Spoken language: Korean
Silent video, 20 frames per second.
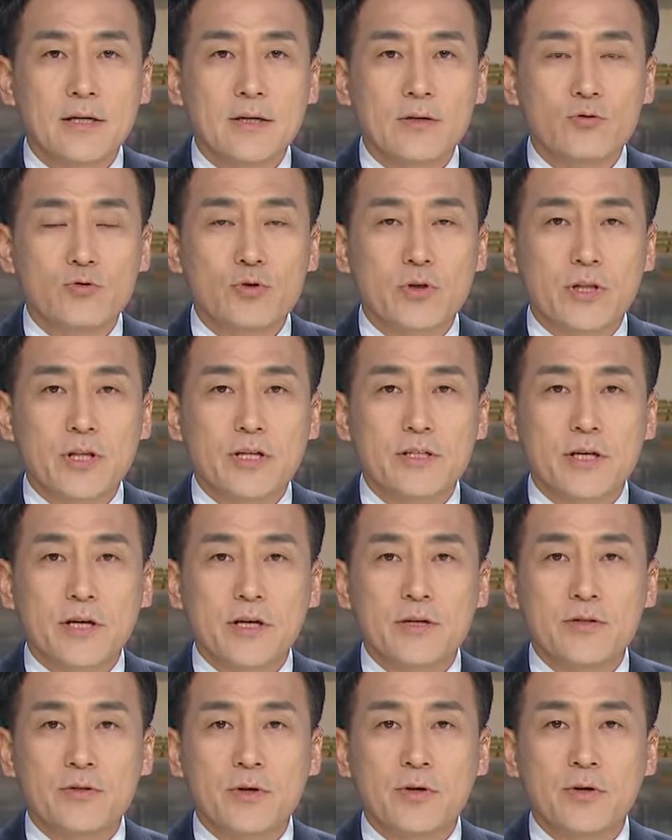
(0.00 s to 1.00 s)
수사
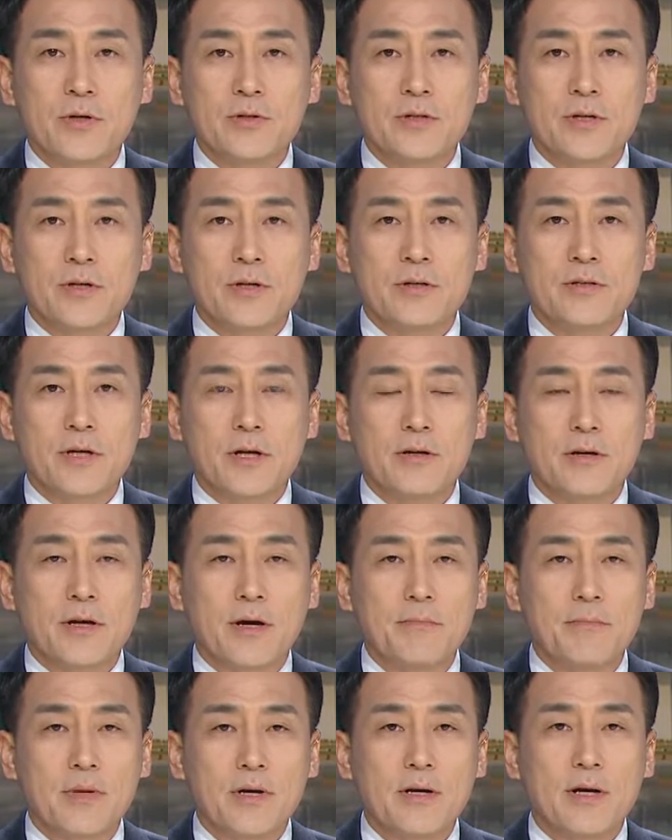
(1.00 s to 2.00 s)
대상인 전현직 경찰
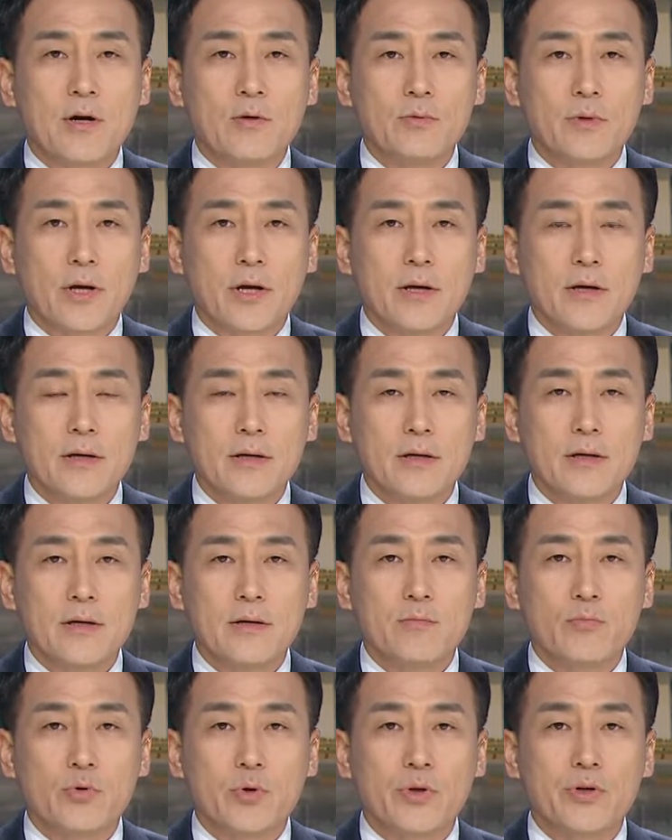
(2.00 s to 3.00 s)
11명 가운데
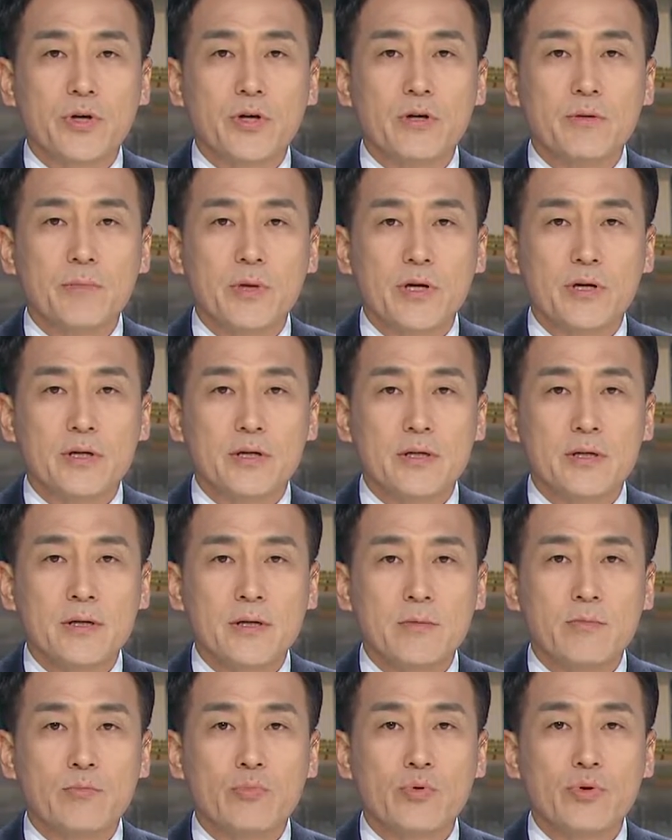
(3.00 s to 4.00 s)
무려 10명을
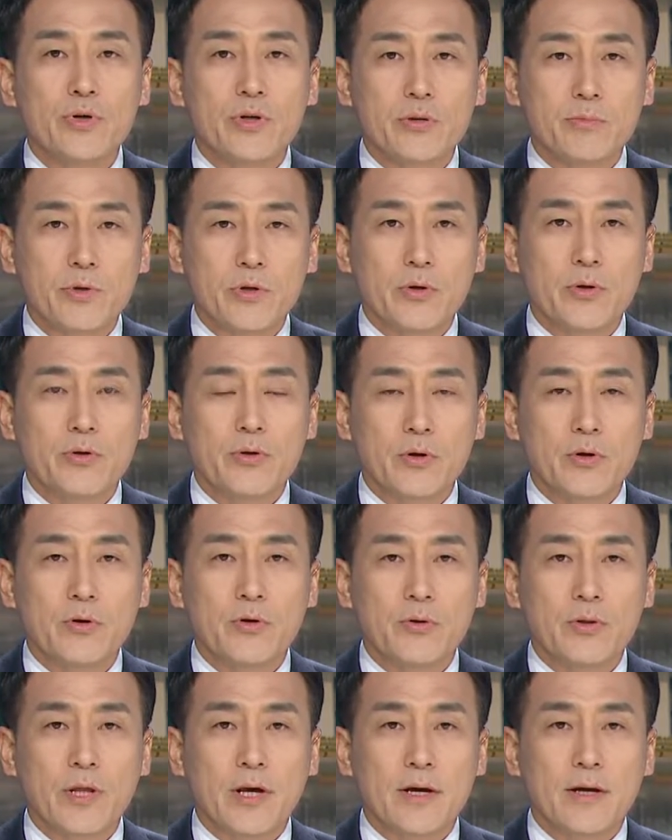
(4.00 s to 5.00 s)
무혐의로
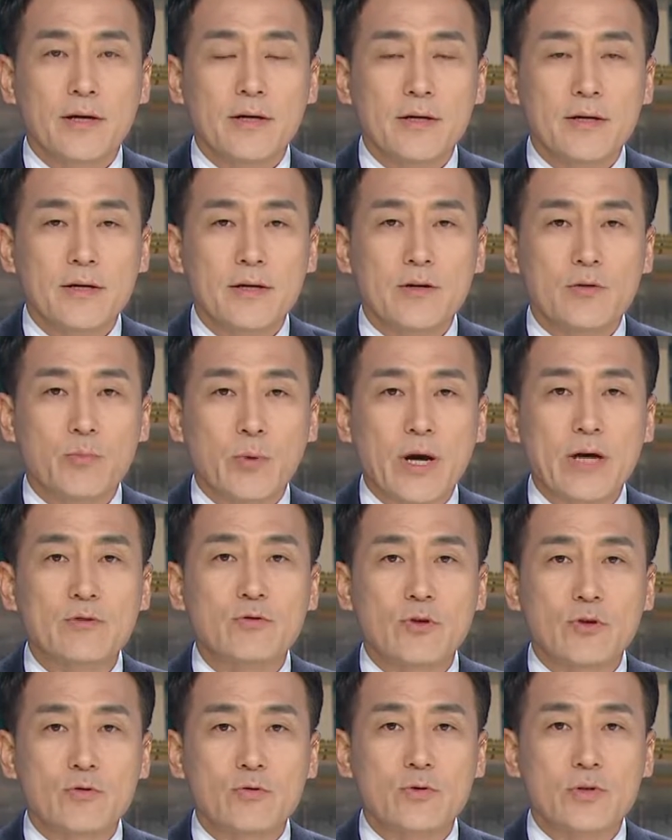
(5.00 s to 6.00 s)
결론내
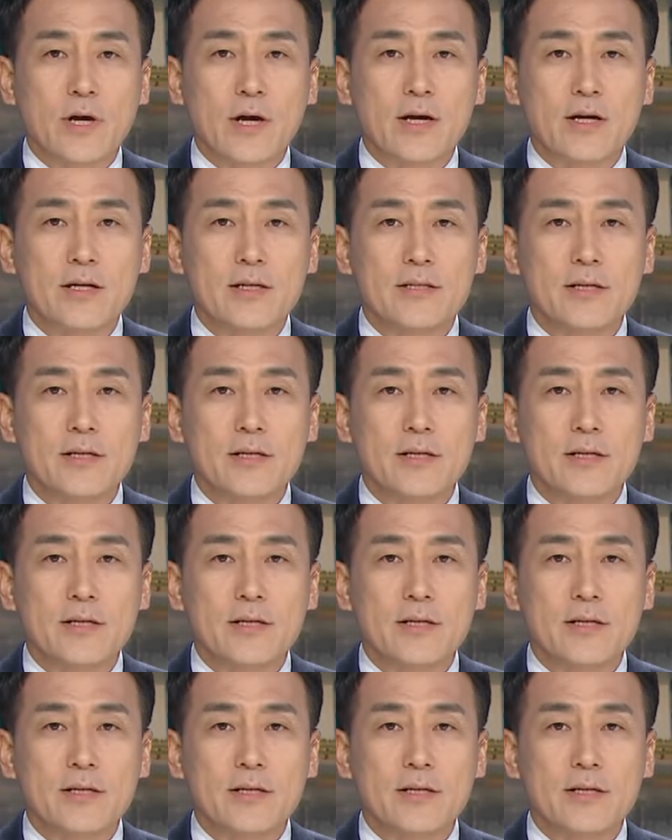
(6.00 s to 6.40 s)
봐주기 수사,